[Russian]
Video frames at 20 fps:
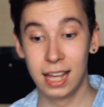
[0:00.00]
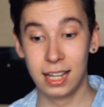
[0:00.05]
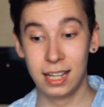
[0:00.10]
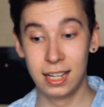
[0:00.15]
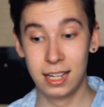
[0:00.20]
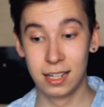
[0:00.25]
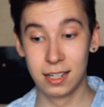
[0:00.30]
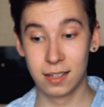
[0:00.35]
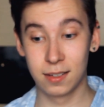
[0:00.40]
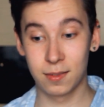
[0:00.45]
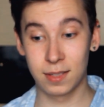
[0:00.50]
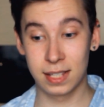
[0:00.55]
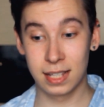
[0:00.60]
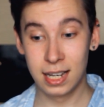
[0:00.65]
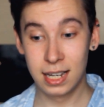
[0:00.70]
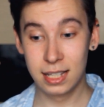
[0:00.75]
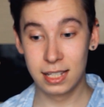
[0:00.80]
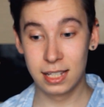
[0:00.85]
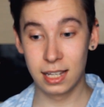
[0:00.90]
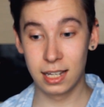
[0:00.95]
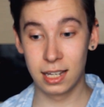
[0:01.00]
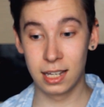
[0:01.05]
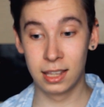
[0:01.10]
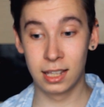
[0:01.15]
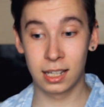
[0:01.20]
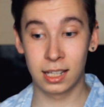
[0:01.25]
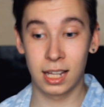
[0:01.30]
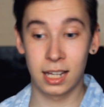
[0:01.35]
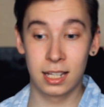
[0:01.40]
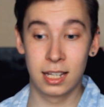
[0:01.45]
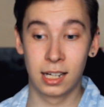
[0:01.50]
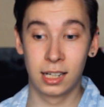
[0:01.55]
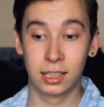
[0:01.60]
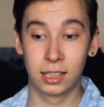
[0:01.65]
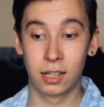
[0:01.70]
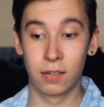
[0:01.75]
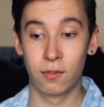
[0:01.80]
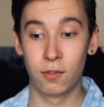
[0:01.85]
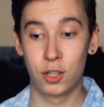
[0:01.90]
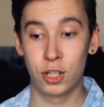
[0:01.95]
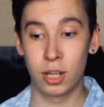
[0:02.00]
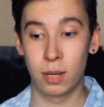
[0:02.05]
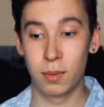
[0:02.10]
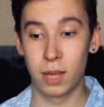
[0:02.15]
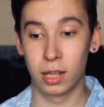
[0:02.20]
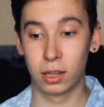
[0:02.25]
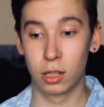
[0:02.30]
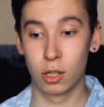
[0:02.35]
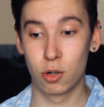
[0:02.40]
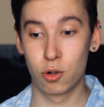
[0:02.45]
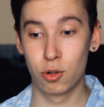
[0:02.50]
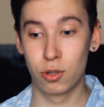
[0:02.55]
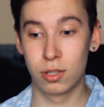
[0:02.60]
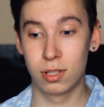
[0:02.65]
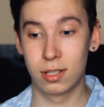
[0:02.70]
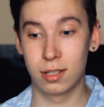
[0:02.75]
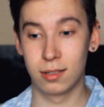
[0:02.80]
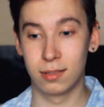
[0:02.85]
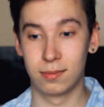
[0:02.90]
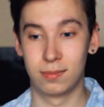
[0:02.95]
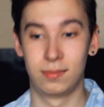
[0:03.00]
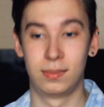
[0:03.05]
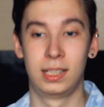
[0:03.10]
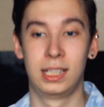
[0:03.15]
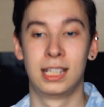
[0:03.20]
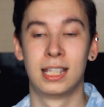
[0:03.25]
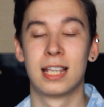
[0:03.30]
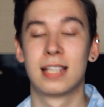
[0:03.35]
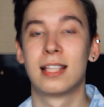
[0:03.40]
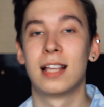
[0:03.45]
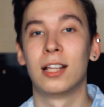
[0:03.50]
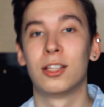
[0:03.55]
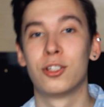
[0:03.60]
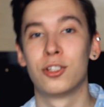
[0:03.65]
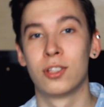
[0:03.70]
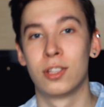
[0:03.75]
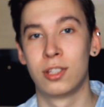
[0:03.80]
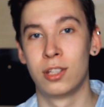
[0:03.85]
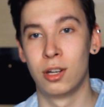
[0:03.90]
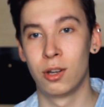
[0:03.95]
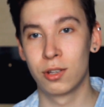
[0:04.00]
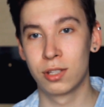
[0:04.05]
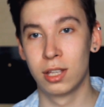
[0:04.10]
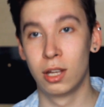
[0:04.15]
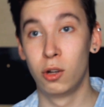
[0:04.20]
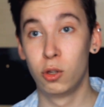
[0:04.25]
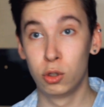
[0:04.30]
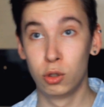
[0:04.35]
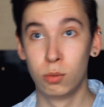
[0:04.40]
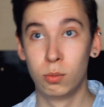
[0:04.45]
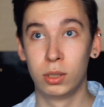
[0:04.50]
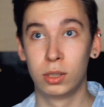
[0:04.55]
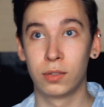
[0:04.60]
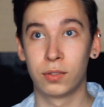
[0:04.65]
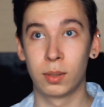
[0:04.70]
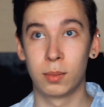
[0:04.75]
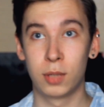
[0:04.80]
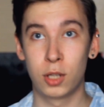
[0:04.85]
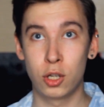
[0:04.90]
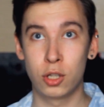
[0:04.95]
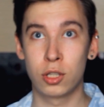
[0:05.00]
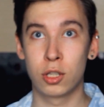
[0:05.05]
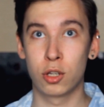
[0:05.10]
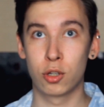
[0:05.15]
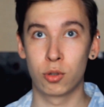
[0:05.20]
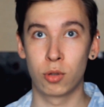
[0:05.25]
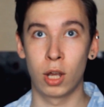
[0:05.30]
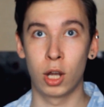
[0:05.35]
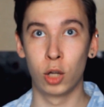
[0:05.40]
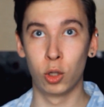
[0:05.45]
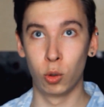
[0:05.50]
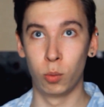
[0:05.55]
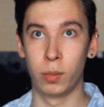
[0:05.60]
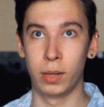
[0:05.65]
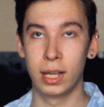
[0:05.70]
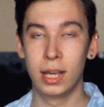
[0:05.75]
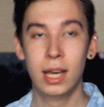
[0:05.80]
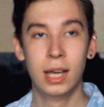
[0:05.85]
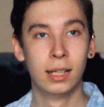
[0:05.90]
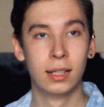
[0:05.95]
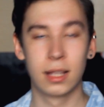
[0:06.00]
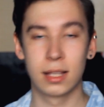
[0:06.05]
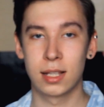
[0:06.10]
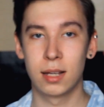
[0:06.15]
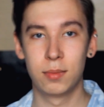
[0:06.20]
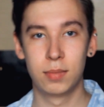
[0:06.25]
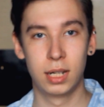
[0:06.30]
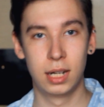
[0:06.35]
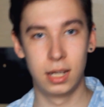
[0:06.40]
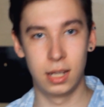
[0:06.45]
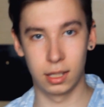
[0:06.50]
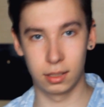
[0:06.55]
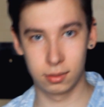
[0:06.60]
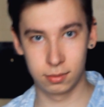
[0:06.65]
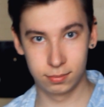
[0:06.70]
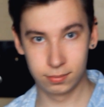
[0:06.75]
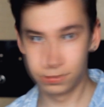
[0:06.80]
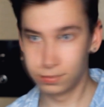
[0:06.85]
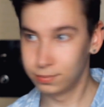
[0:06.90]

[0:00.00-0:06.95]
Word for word: И, знаете, иногда к некоторым вещам я отношусь недостаточно серьезно, и люди думают автоматически, что я глупый. На самом деле нет.